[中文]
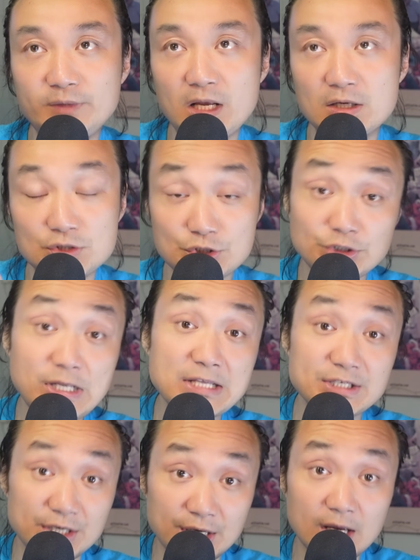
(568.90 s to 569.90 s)
是圣诞
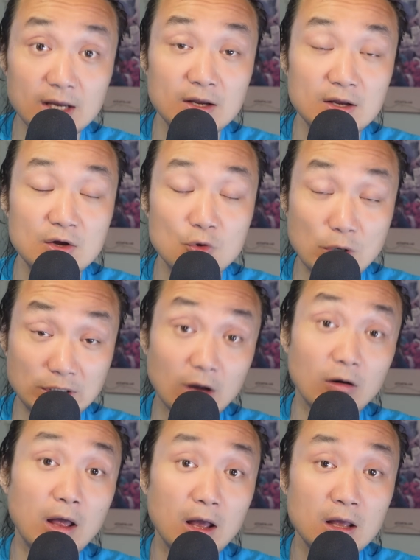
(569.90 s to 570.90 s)
节快
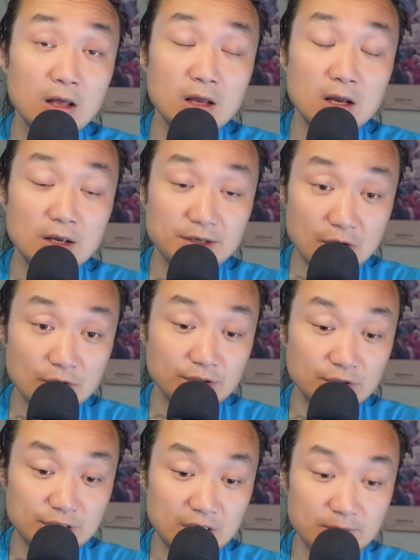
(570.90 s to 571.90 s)
到了，也有可
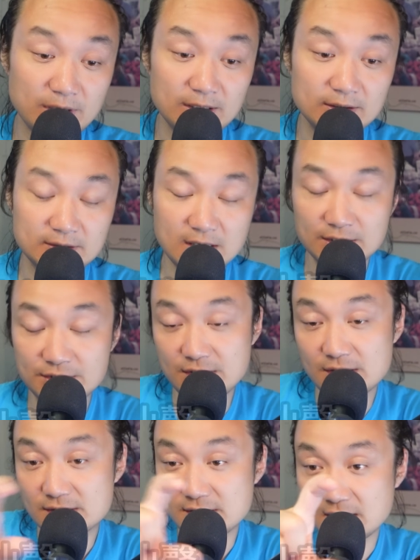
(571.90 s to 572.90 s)
能是因为他
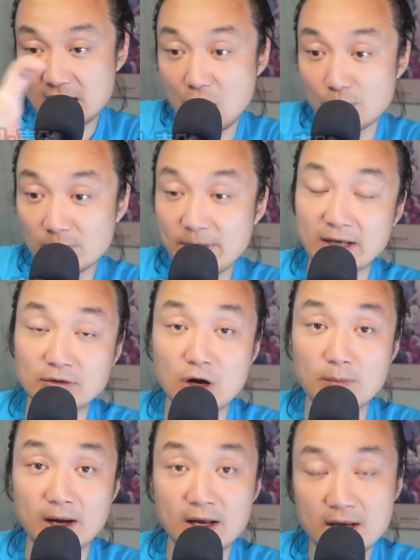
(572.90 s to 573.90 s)
现是在看我们的牌
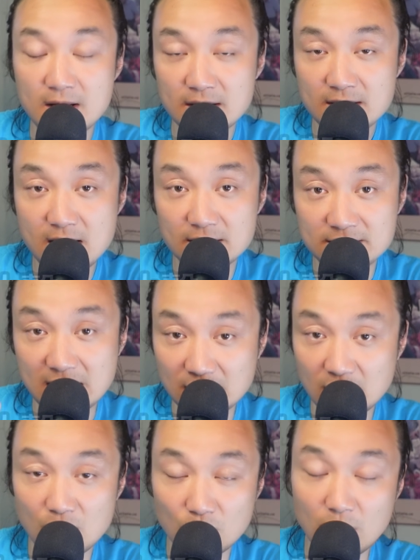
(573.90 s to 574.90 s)
照嘛，看查
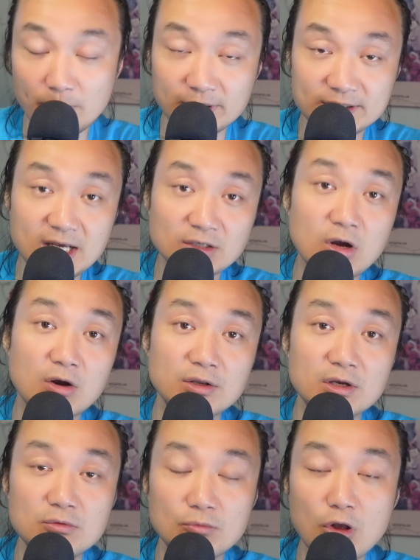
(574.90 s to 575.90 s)
到了我老婆的驾照，可
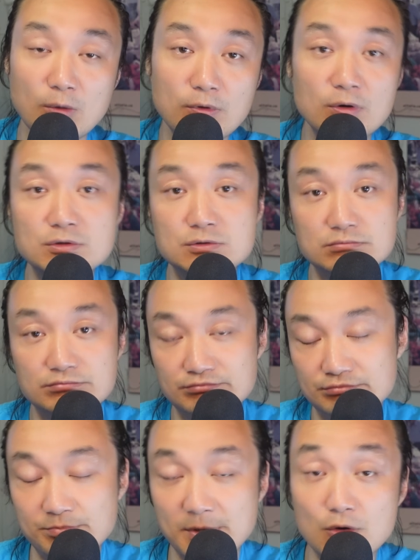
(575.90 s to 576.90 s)
能我老婆
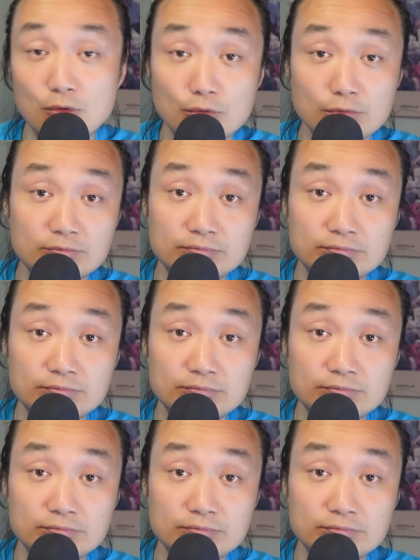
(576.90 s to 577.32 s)
没有